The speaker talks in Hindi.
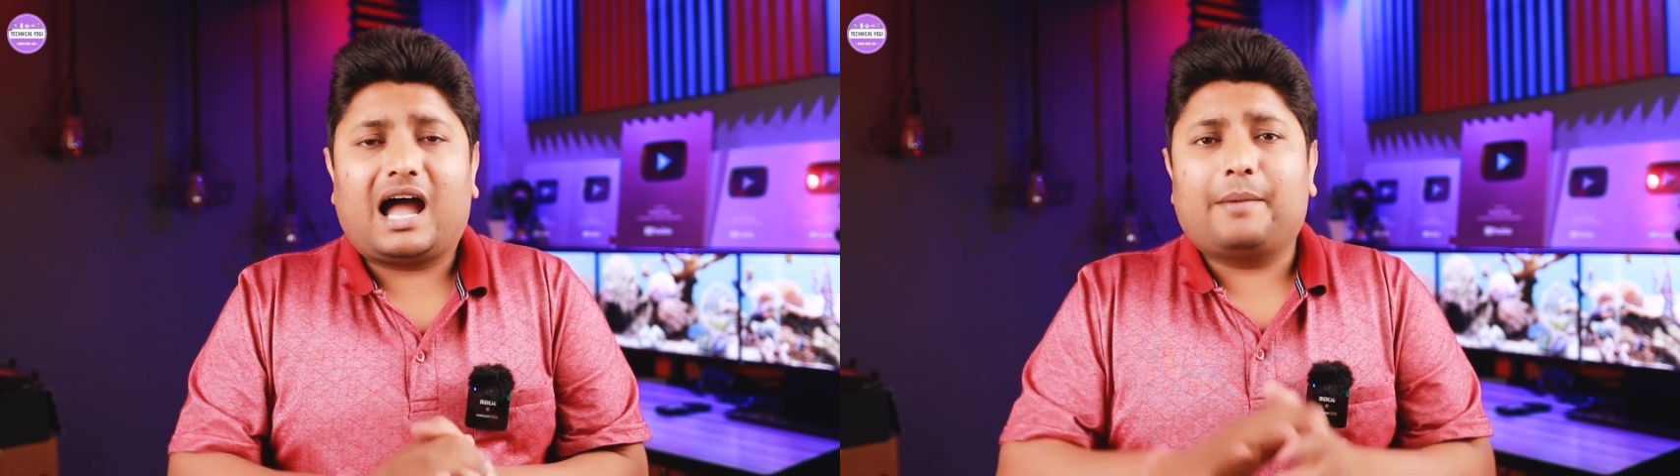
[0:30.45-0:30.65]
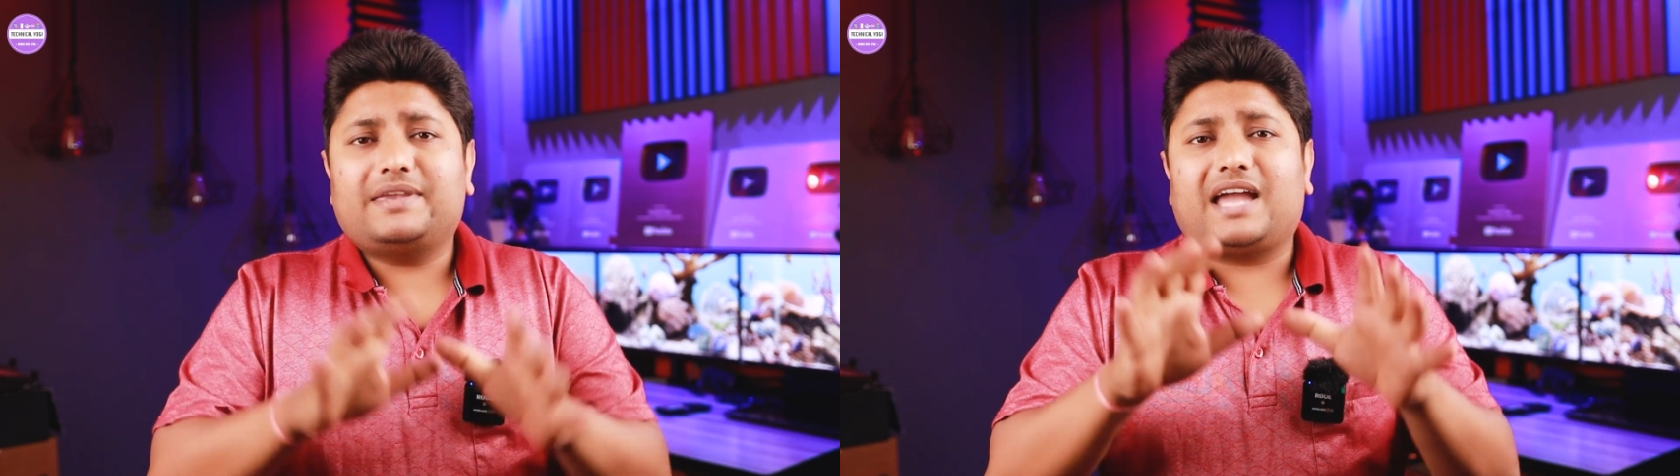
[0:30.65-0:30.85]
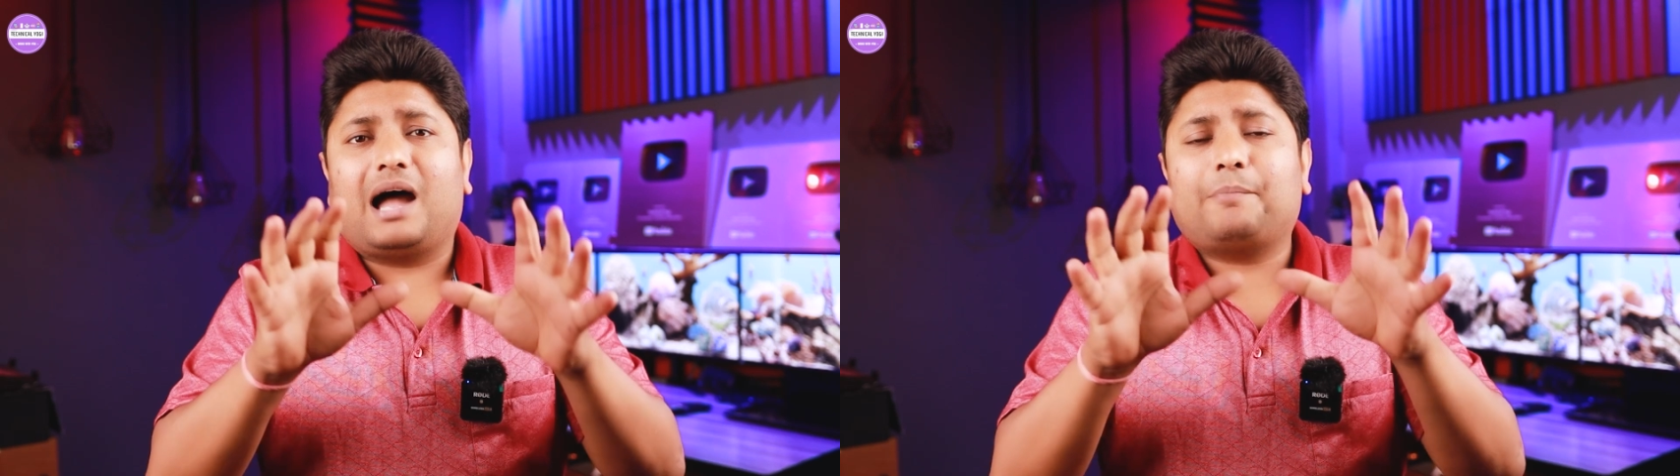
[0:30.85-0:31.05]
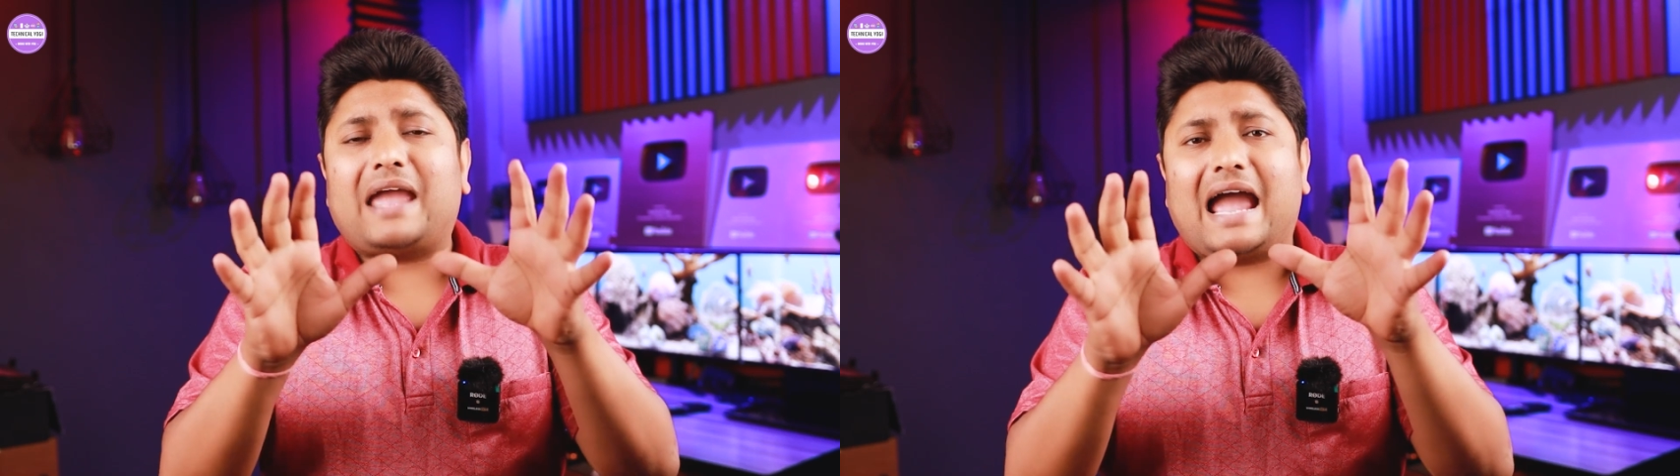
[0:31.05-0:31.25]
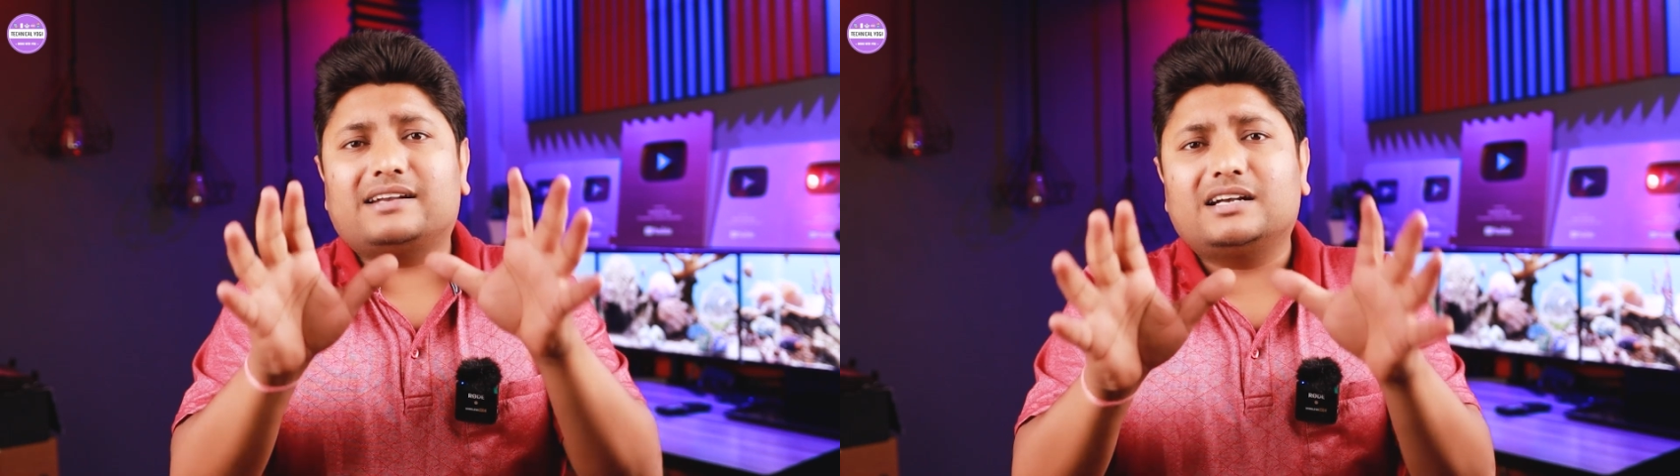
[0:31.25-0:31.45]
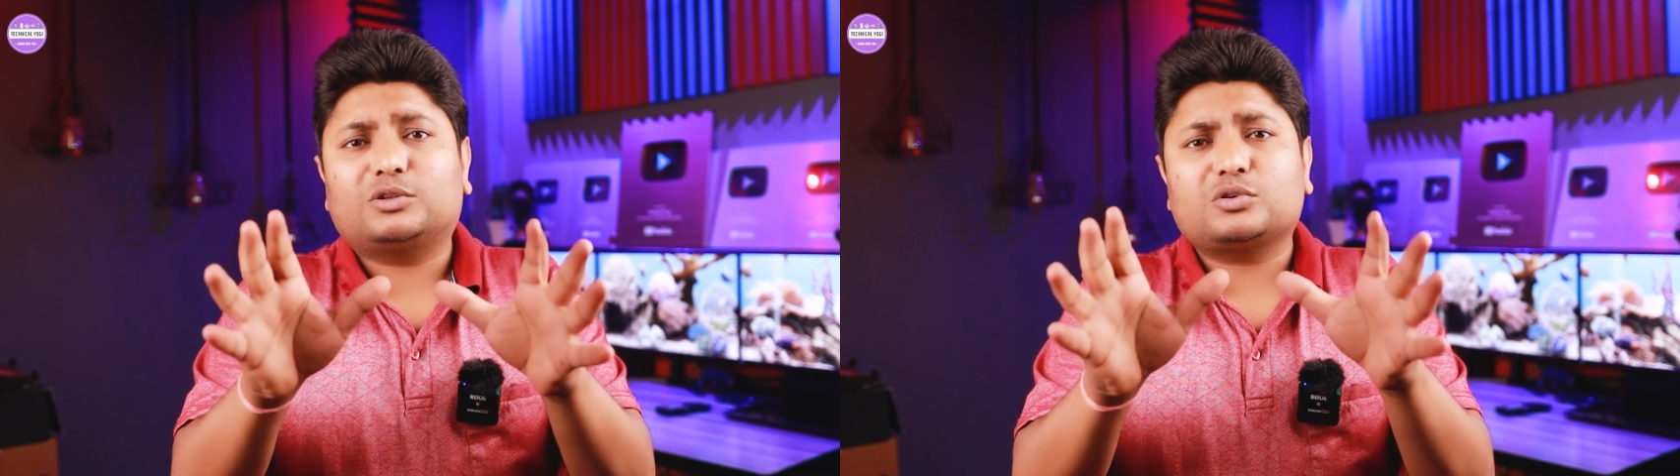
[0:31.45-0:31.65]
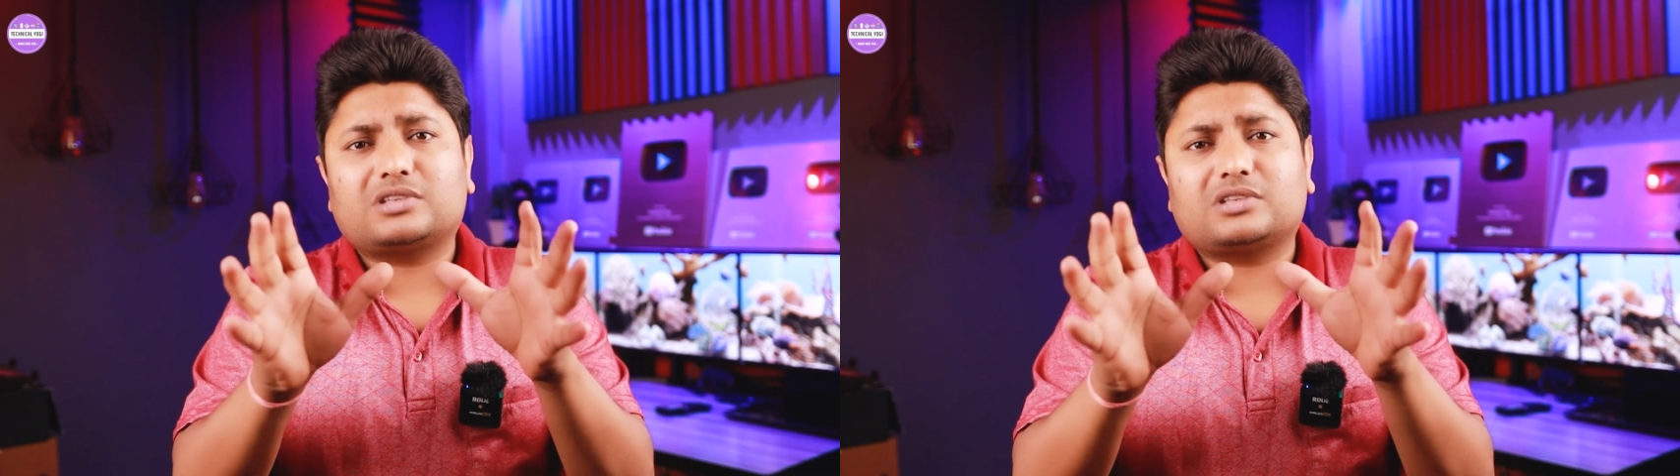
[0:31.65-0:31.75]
अब यहाँ पे एडिट तो